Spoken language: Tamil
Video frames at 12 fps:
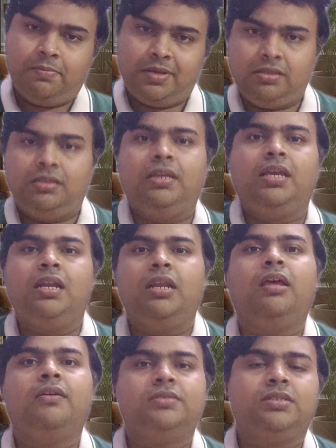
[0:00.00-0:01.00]
மற்ற
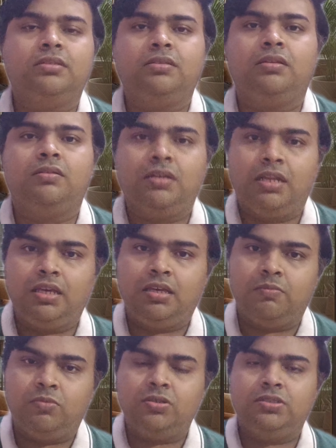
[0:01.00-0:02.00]
எல்லா விஷயத்துலையும் லைக்
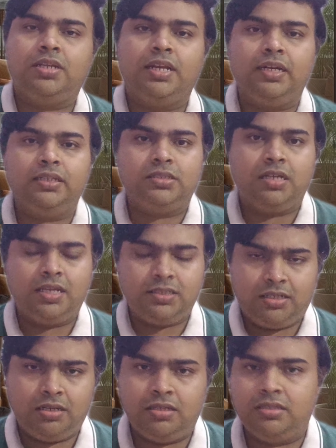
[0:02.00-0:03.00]
மோஸ்ட்
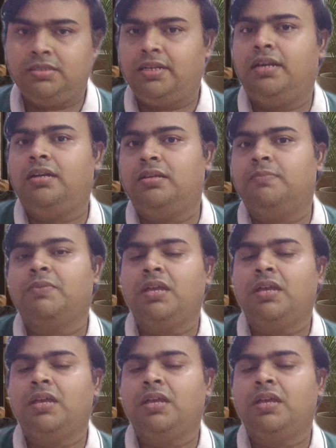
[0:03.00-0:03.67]
இண்டஸ்ட்ரியலைஸ்டு ஸ்டேட்டு